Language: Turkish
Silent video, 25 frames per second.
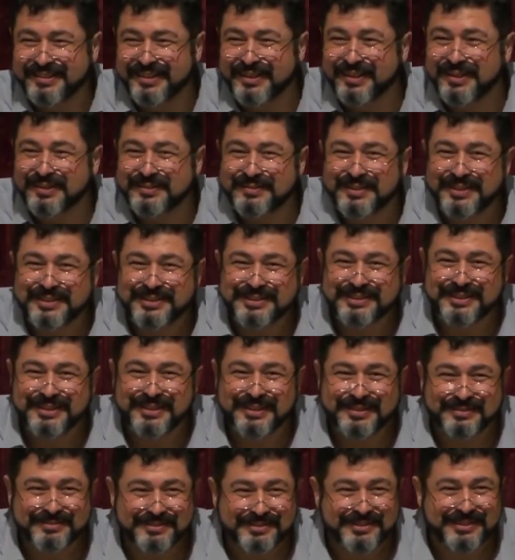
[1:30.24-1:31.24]
Tövbe
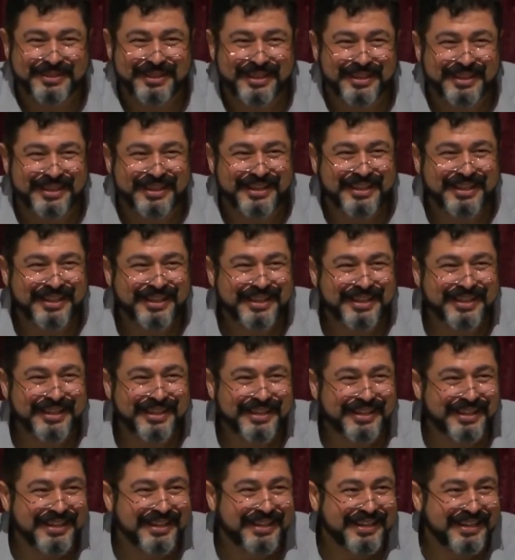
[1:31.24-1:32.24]
estağfurullah.
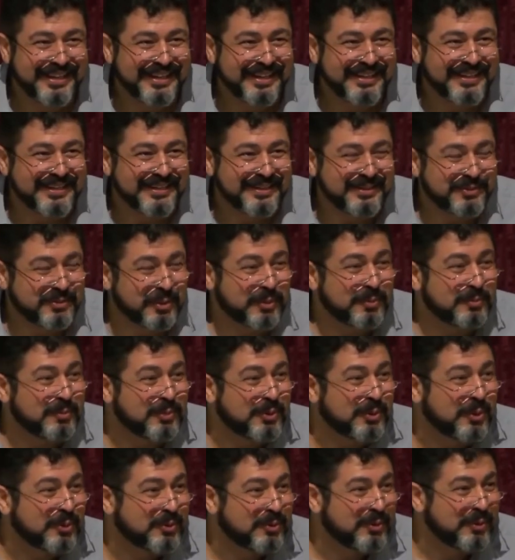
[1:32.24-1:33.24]
Çok mu
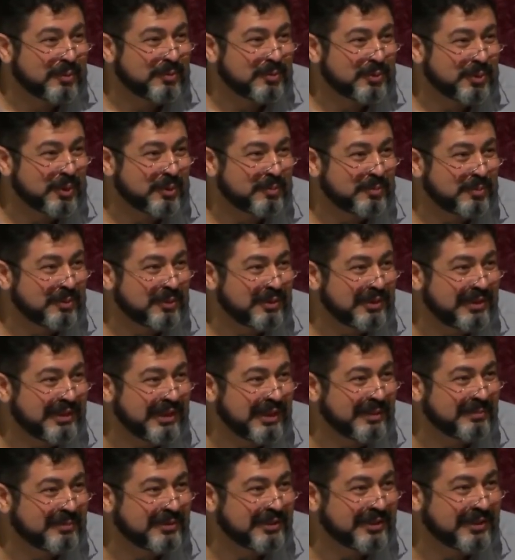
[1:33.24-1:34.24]
kötüyüm? Çok mu
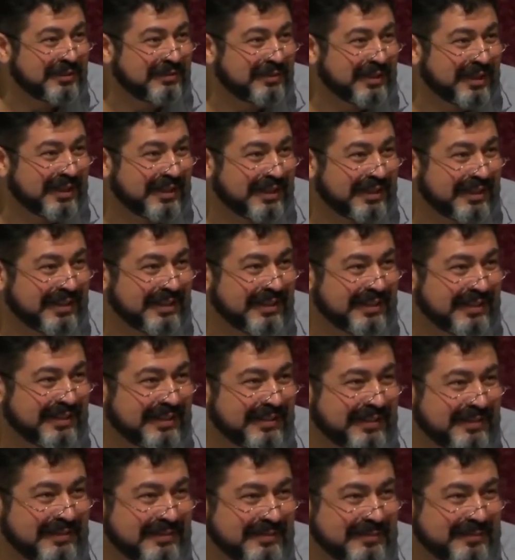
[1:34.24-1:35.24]
dilim sivri?
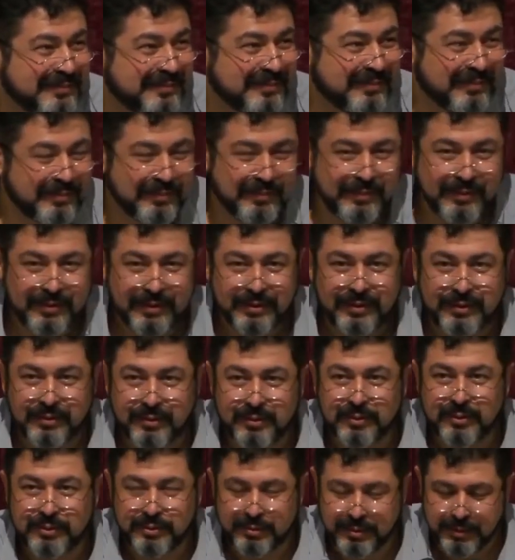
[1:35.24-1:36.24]

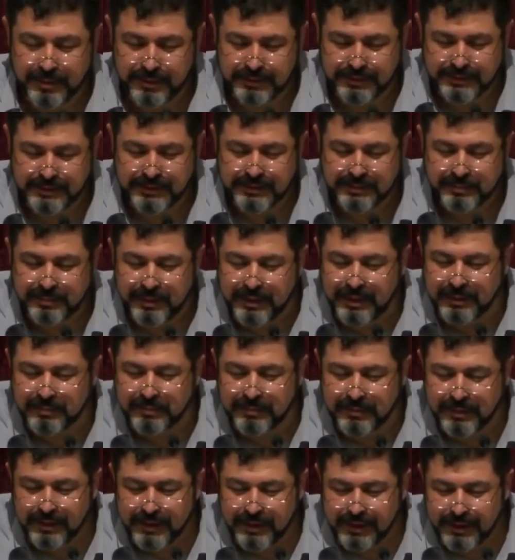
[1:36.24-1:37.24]
Yok yok siz
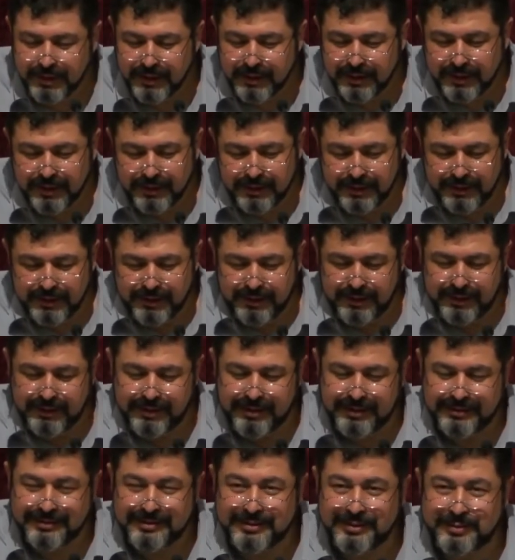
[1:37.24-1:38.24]
benim
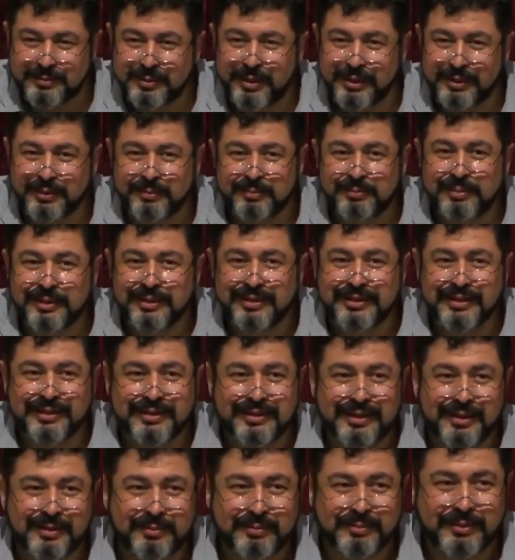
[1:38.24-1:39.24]
hayır siz benim
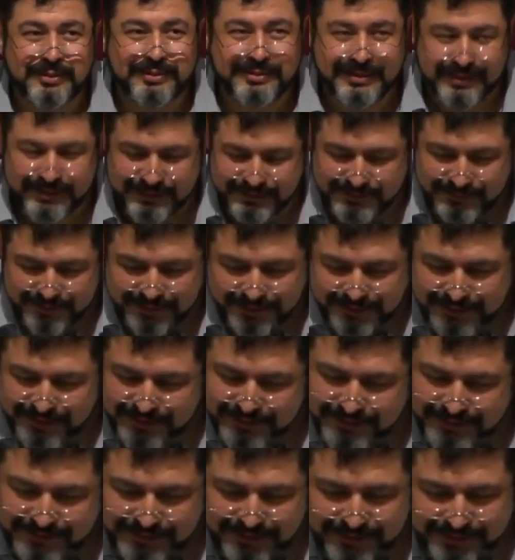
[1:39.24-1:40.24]
bildiklerim bilseniz var
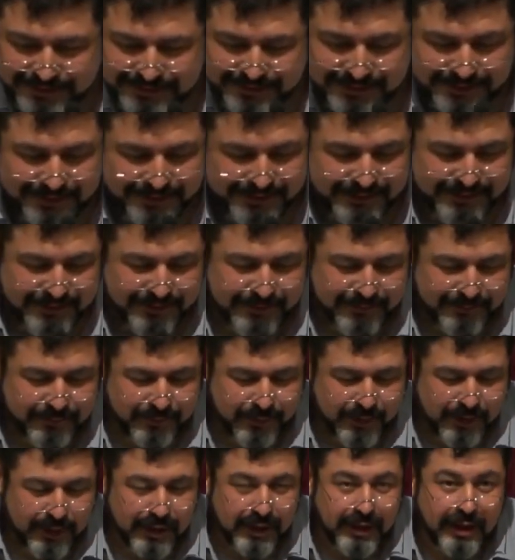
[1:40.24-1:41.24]
ya neyse.
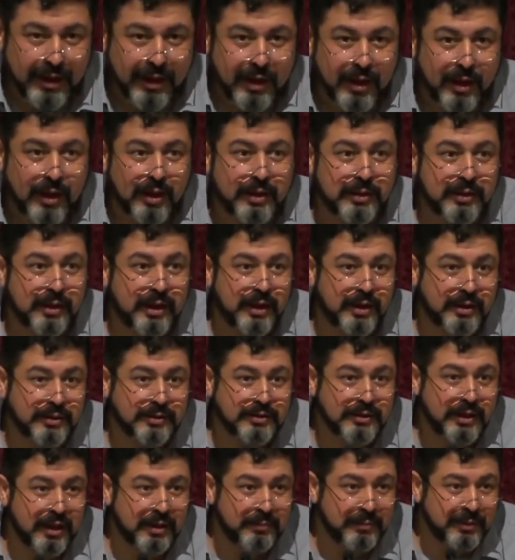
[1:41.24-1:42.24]

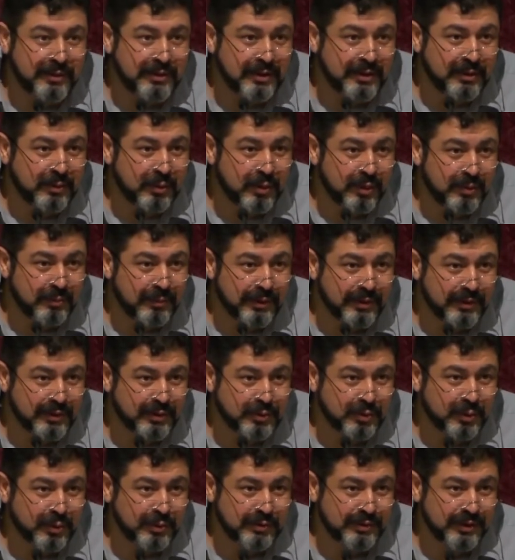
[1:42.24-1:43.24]
Allah'ın rahmetini görmek
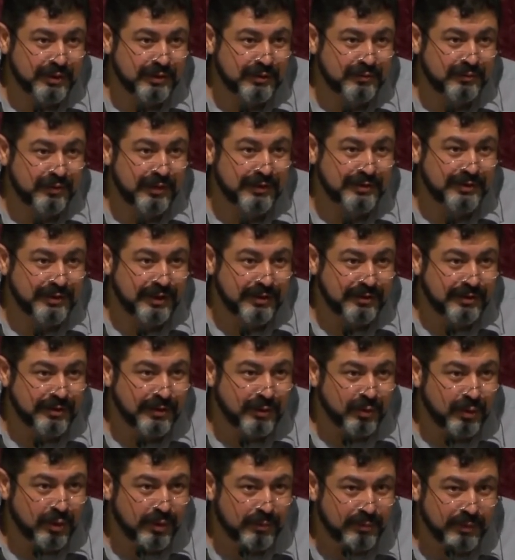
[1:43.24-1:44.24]
istiyorsanız,
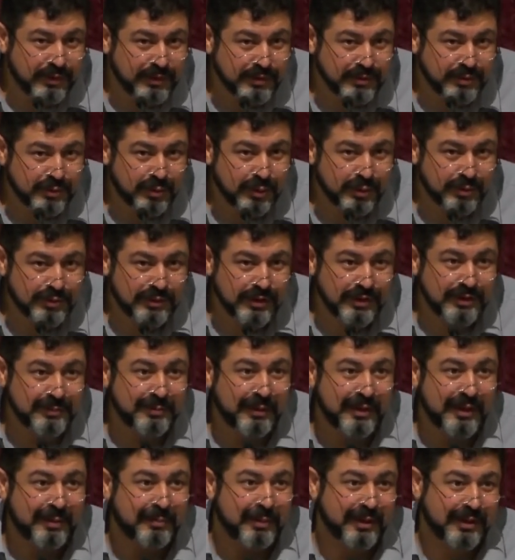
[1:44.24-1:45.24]
faziletini görmek istiyorsanız
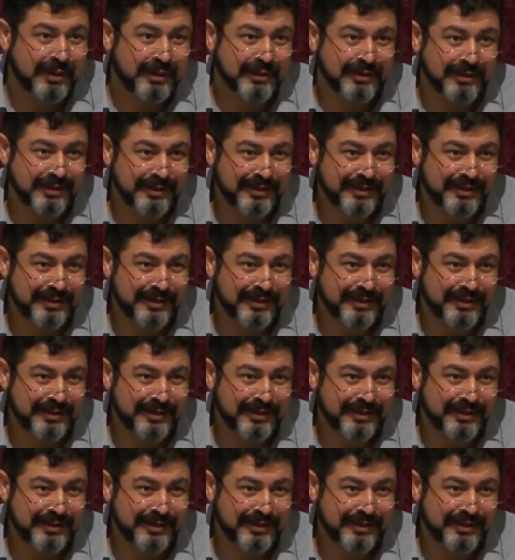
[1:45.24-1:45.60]
bana bakın.